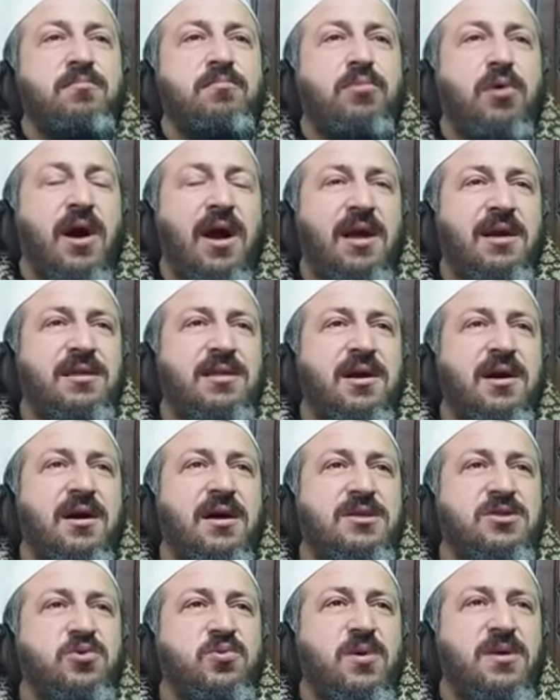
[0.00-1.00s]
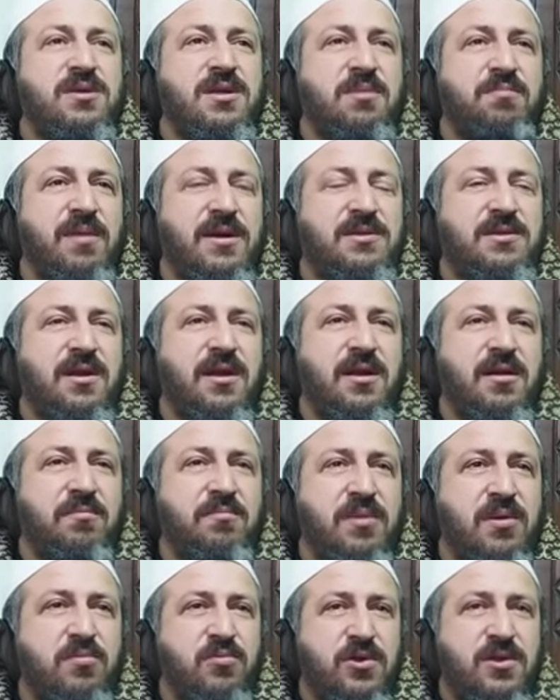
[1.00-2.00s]
بعيد غزوة بدر
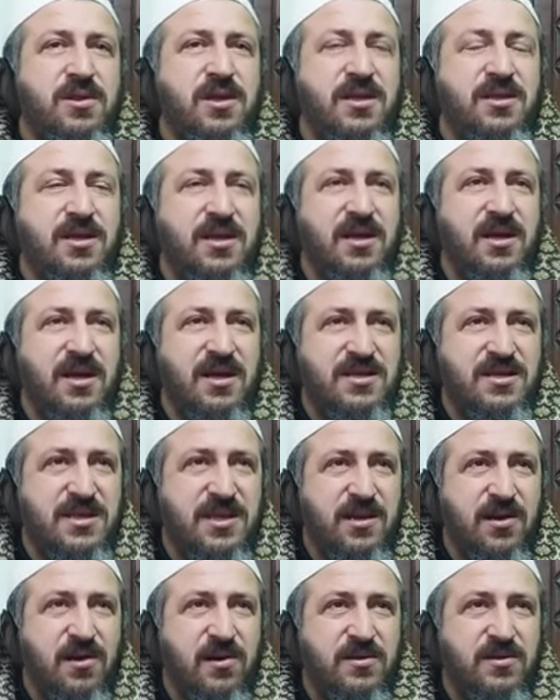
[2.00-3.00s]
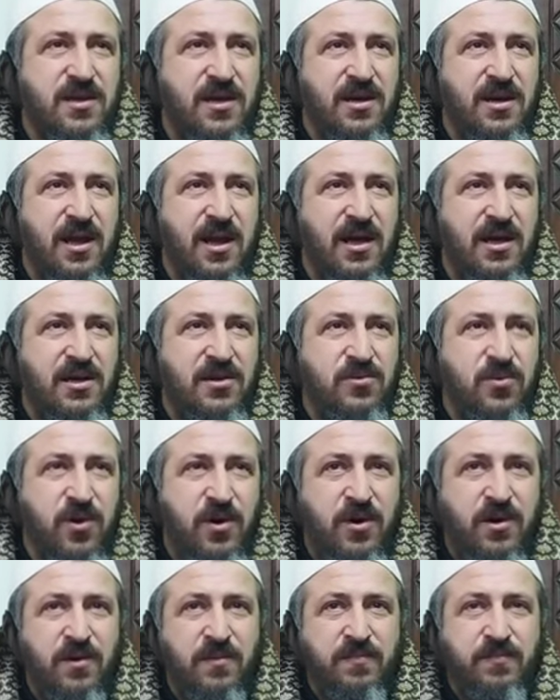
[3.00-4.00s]
بمدة يسيرة
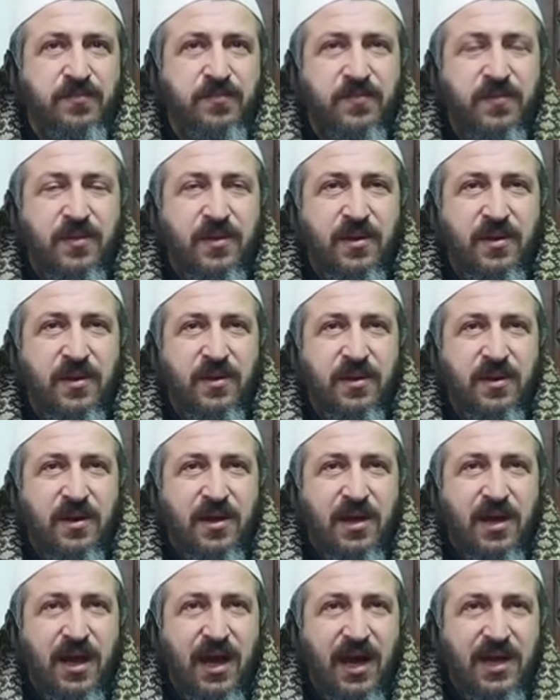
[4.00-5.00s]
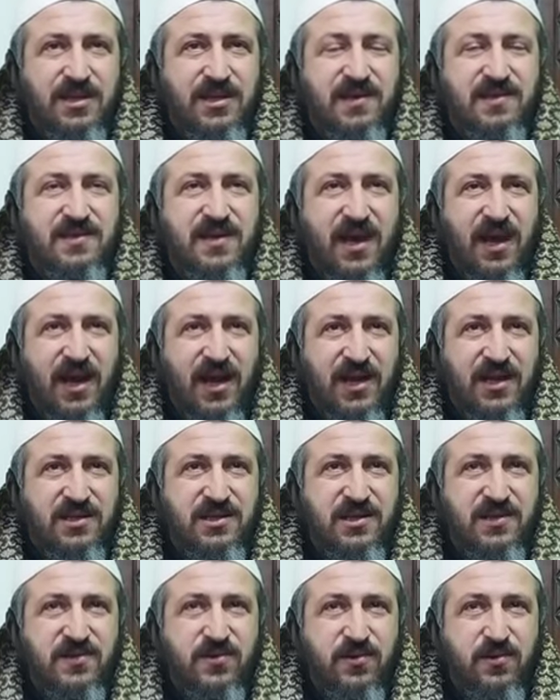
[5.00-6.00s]
أيضا حدث
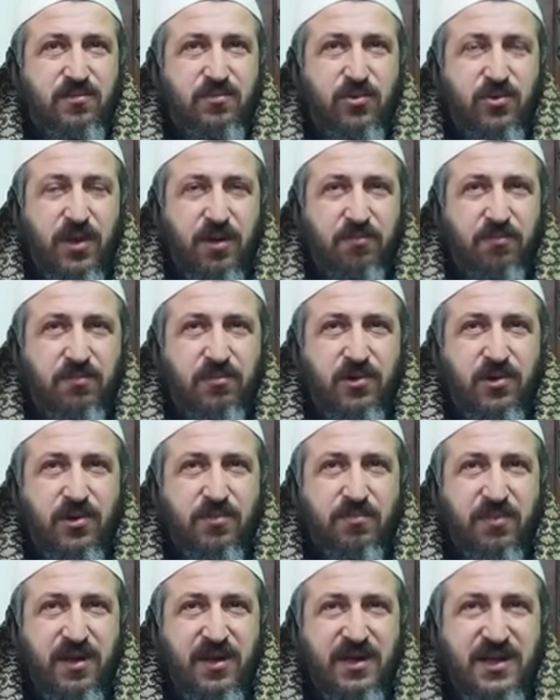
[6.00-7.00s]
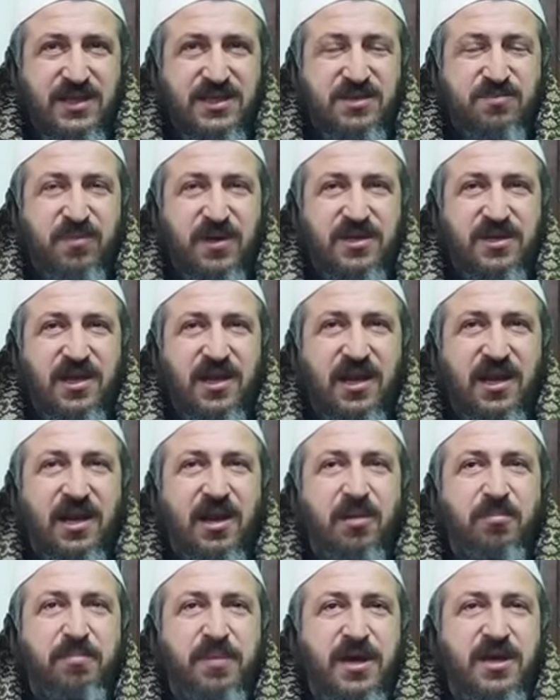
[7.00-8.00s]
حادث مهم بالنسبة
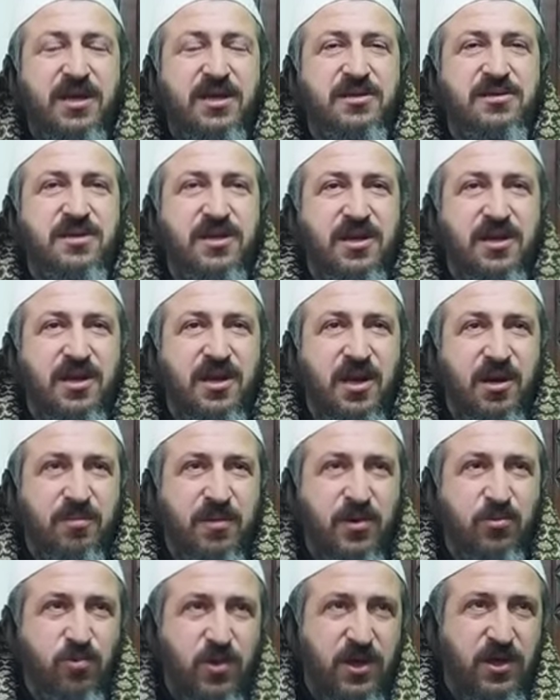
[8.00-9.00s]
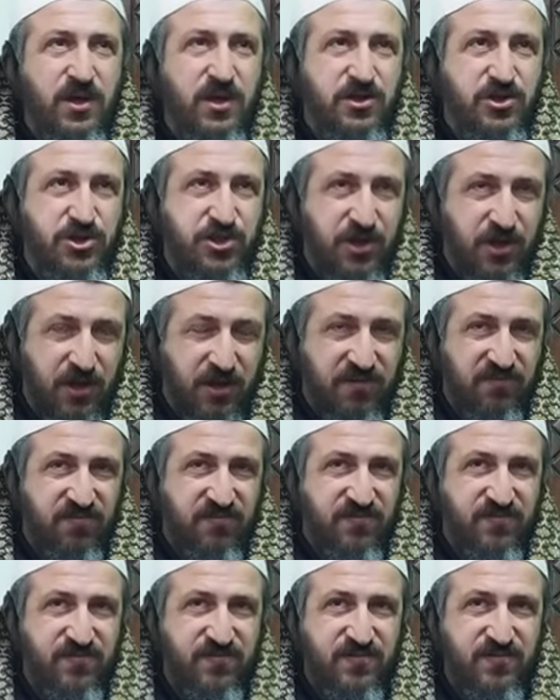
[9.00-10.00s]
للبيت النبوي
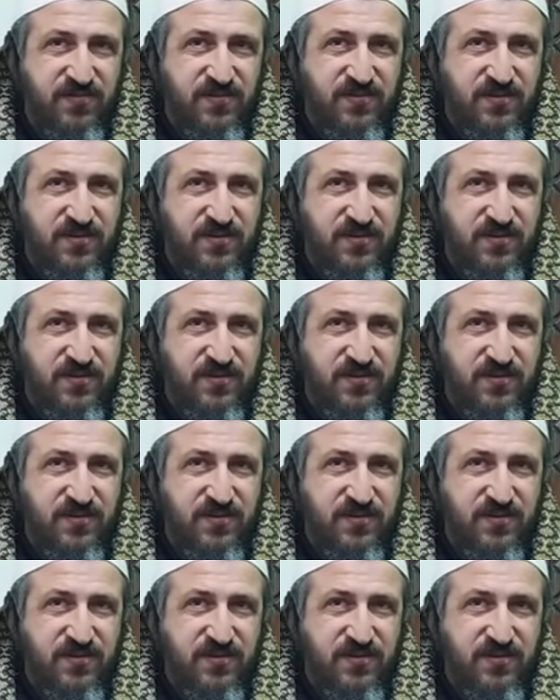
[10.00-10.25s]
الشريف